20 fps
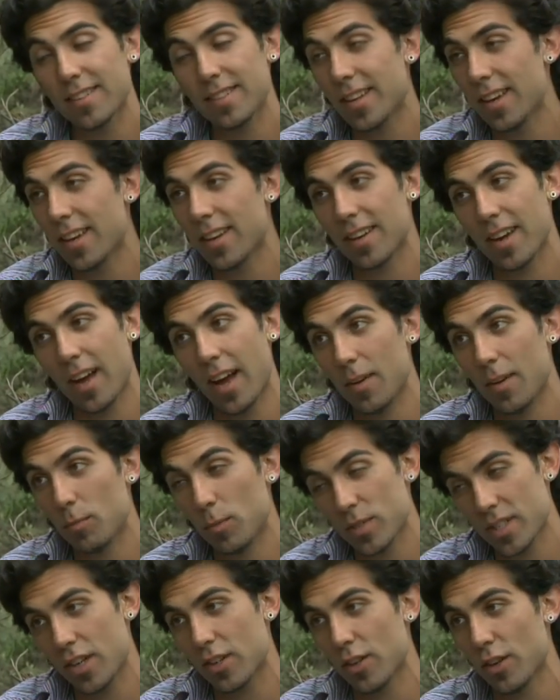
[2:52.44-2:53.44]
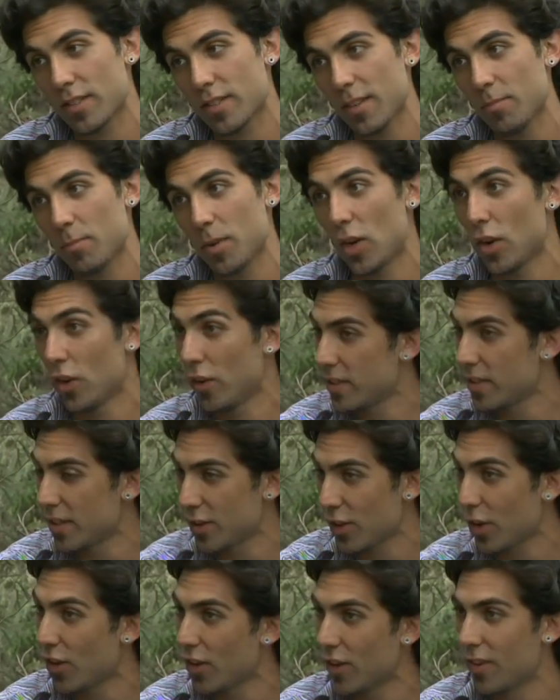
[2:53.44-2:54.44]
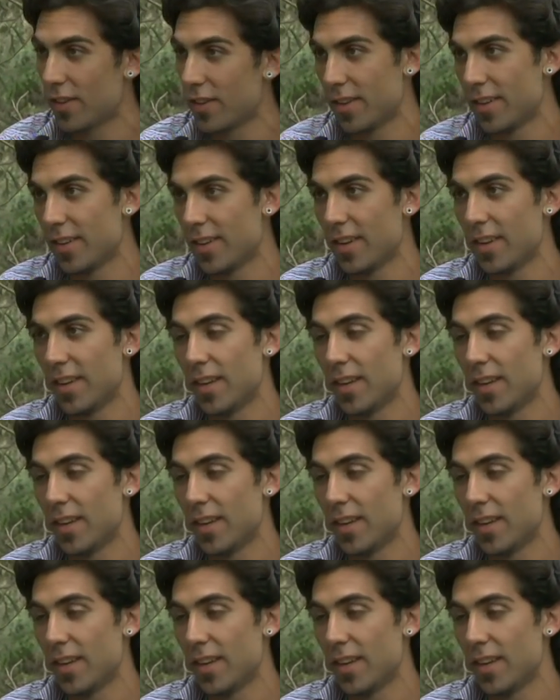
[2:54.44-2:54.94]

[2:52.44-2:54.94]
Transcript: Siento que sí, porque eh, lo que me...